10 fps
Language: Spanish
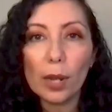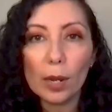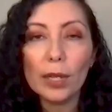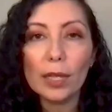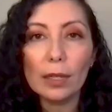porque
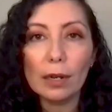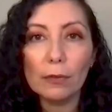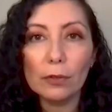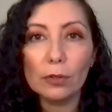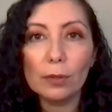voy a tener
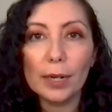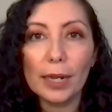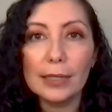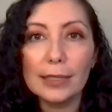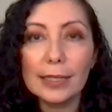fondo de
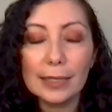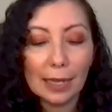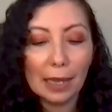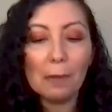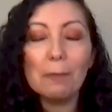emergencias,
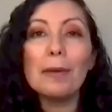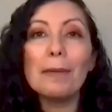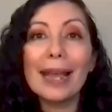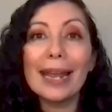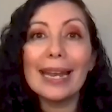me
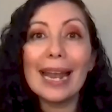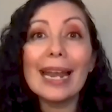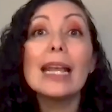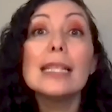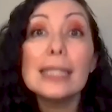va a
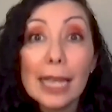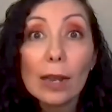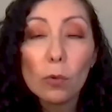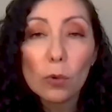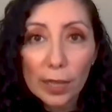generar
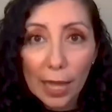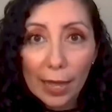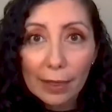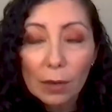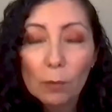
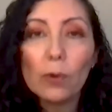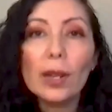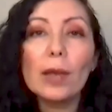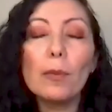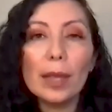seguridad
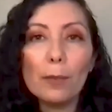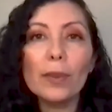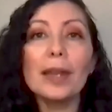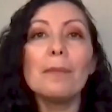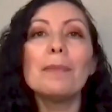porque voy a
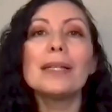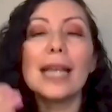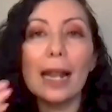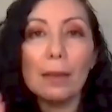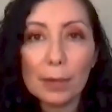poder
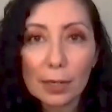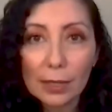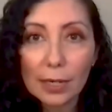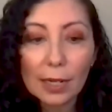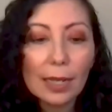empezar a
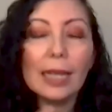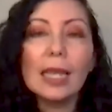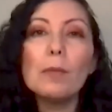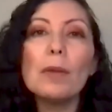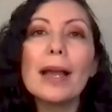invertir
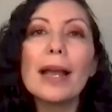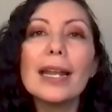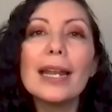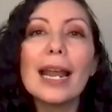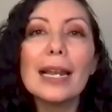y me va a
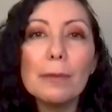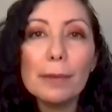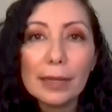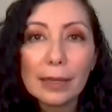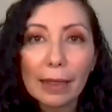generar
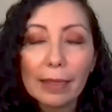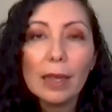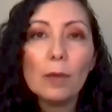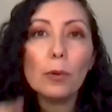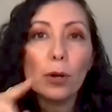libertad
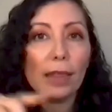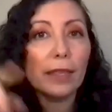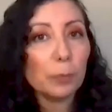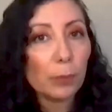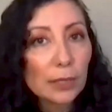porque
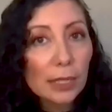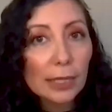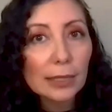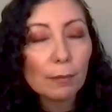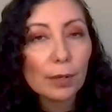después
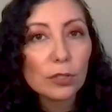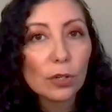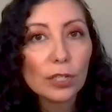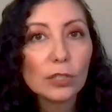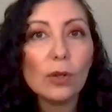esas
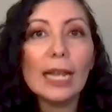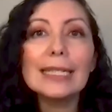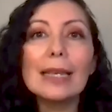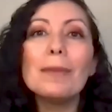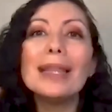inversiones son las
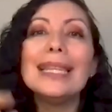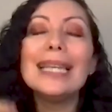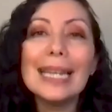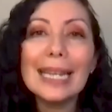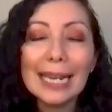que me
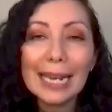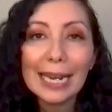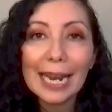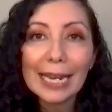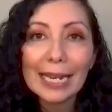tienen que
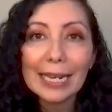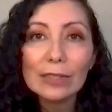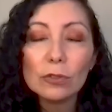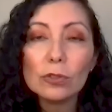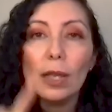generar
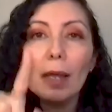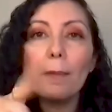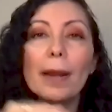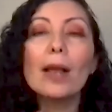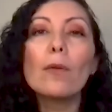ingresos
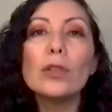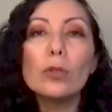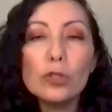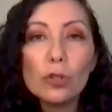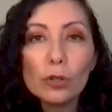para cuando
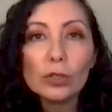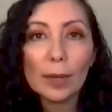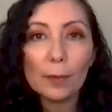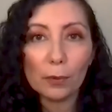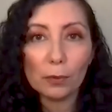yo no
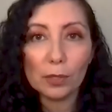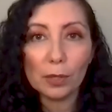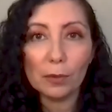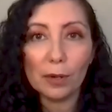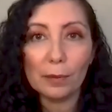sea
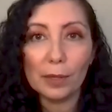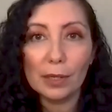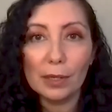productivo, Gaby.